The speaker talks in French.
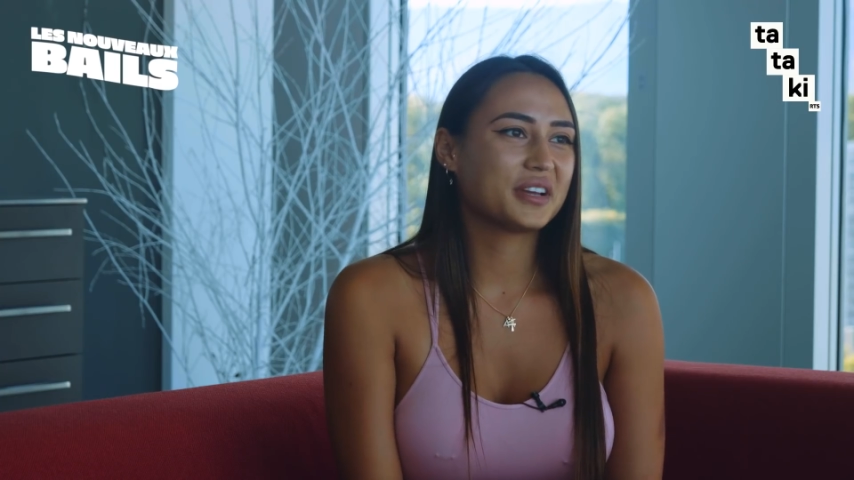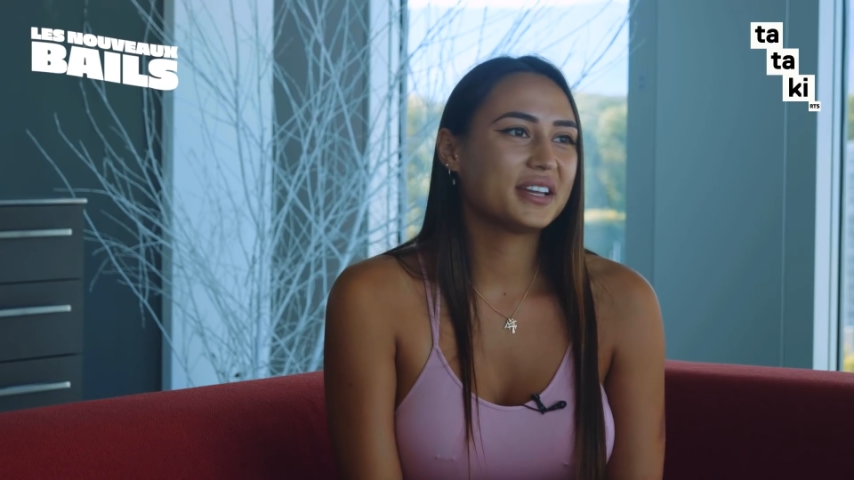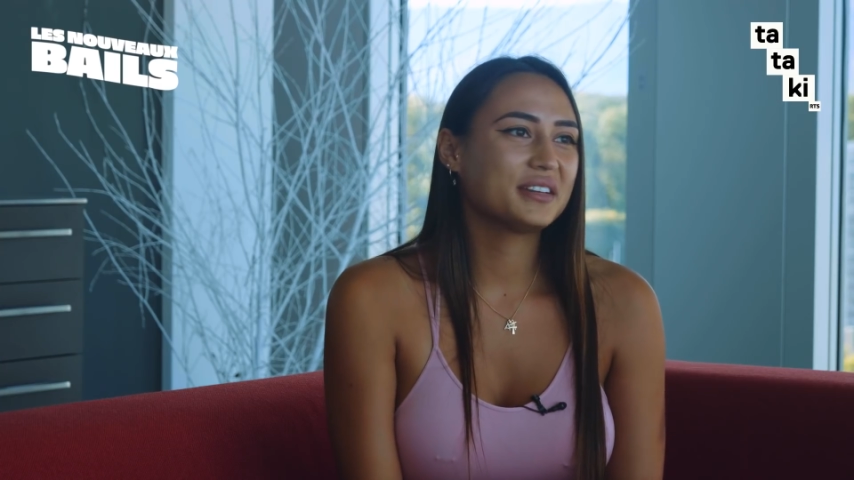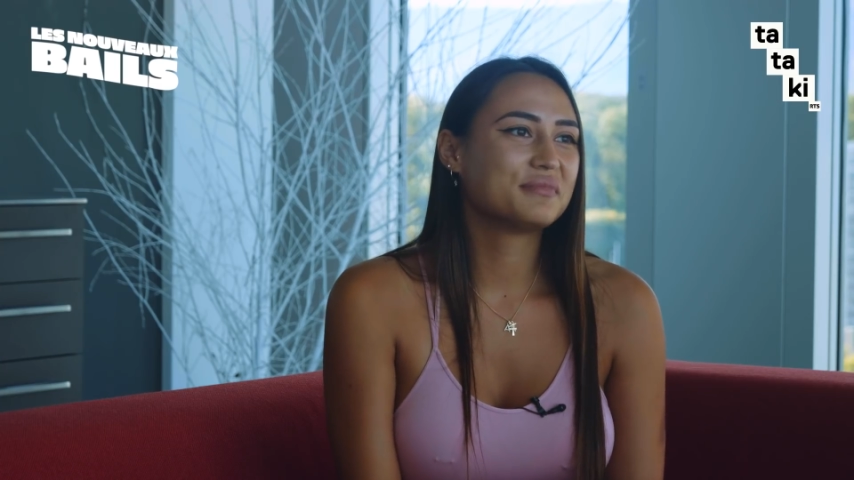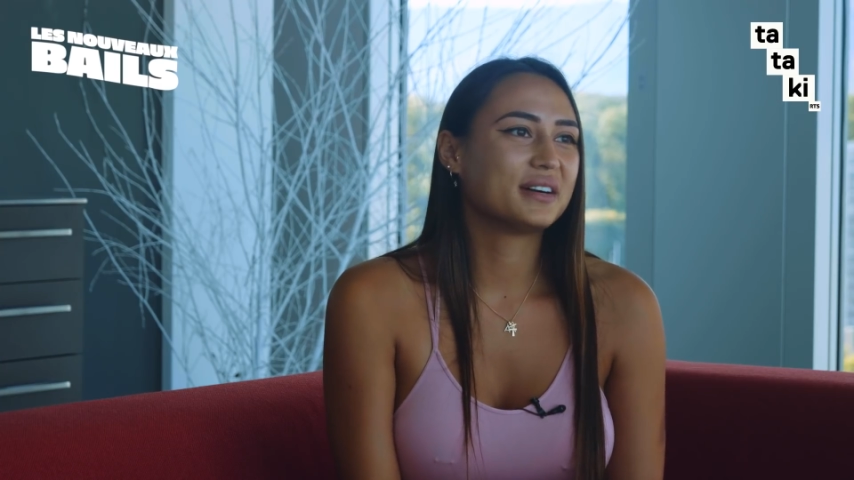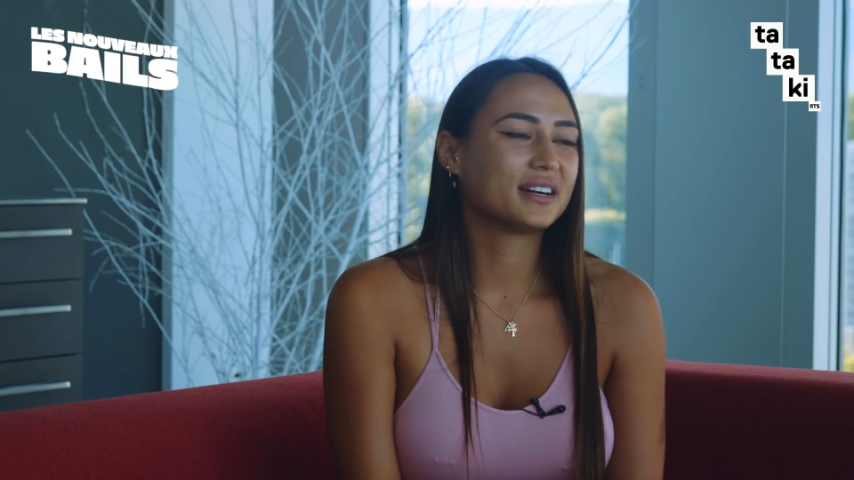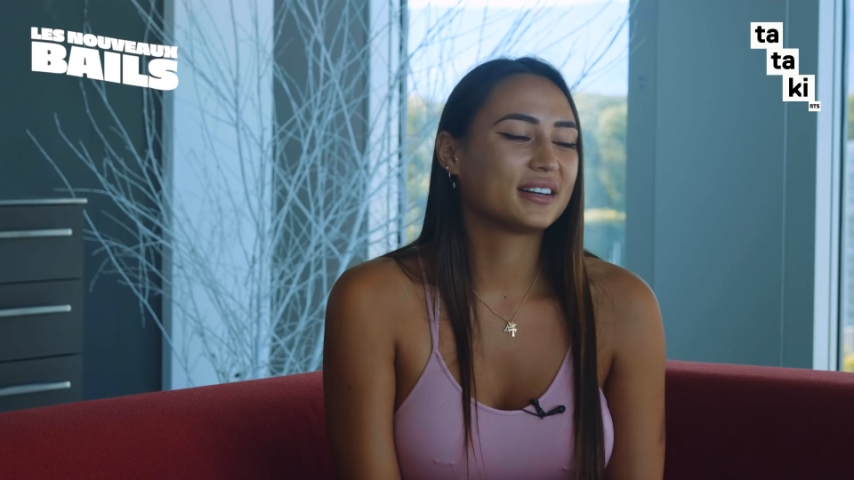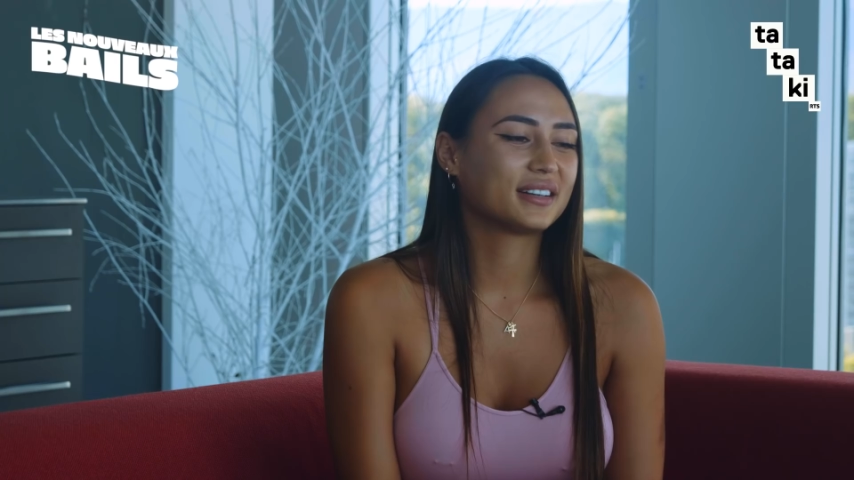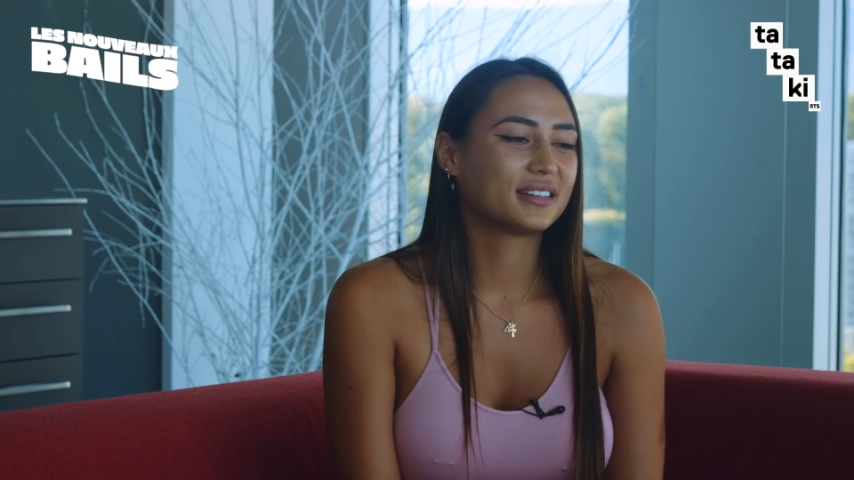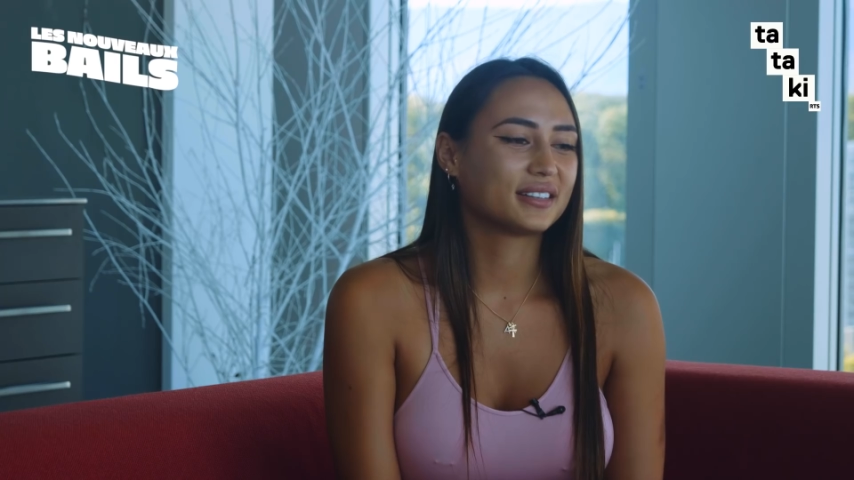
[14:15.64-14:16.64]
Ouais,
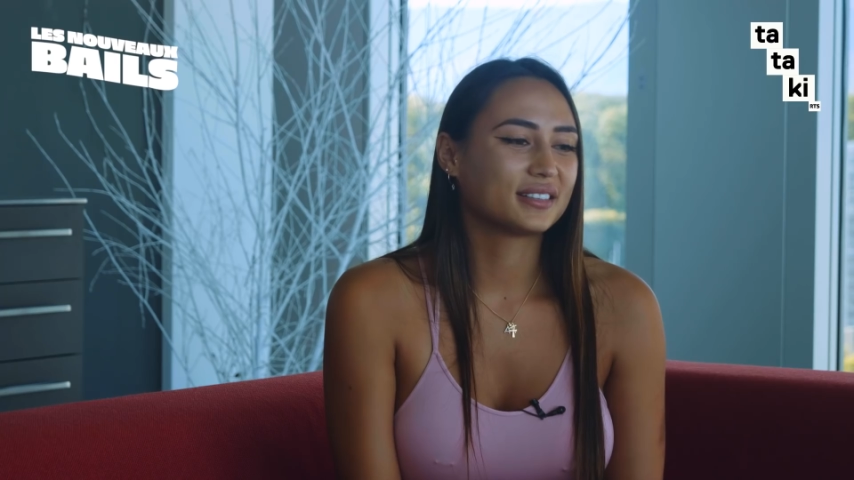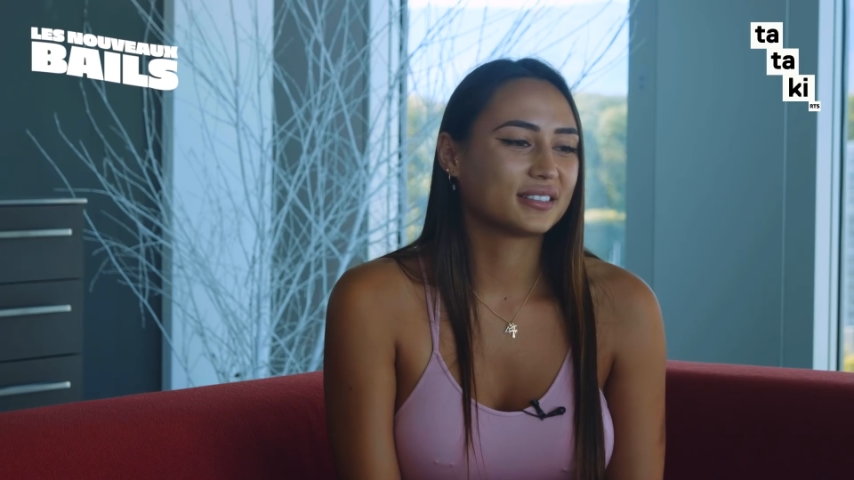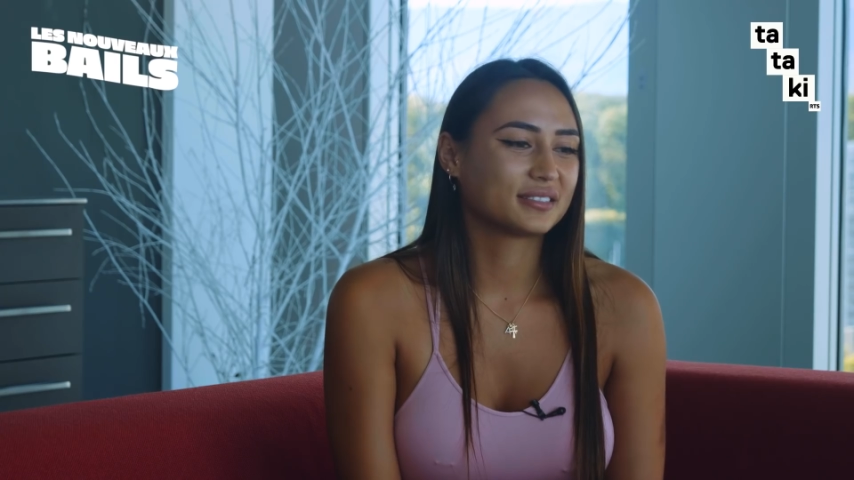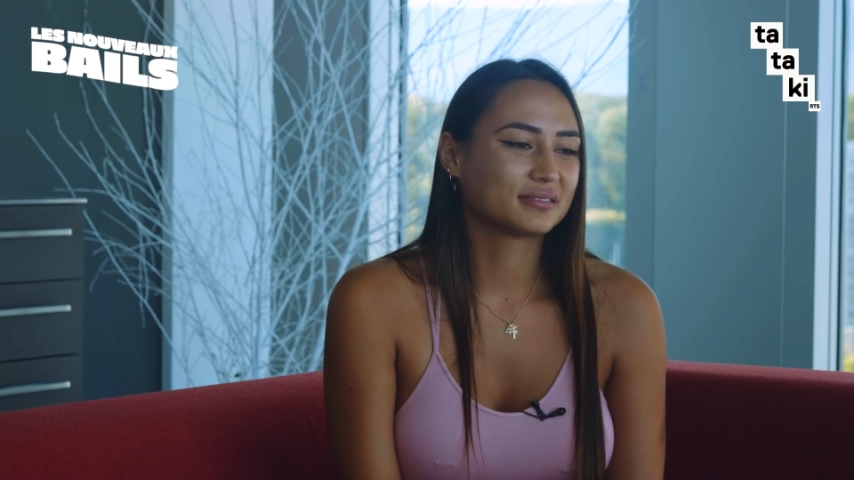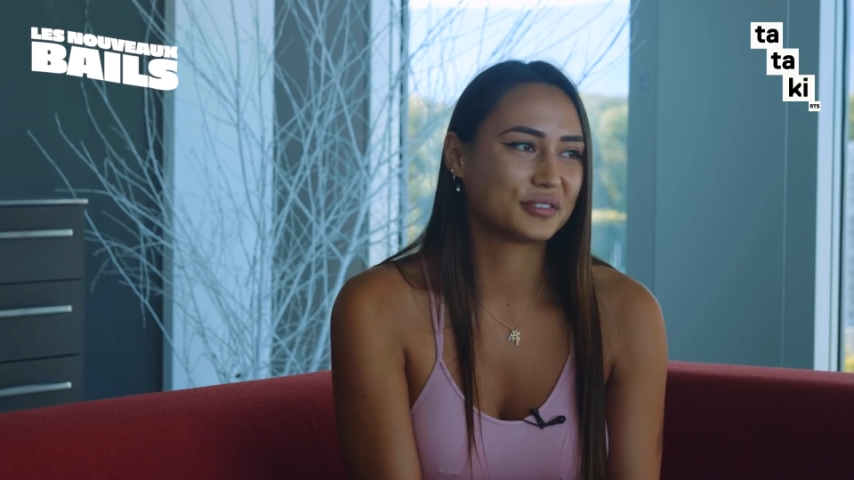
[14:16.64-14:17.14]
bah.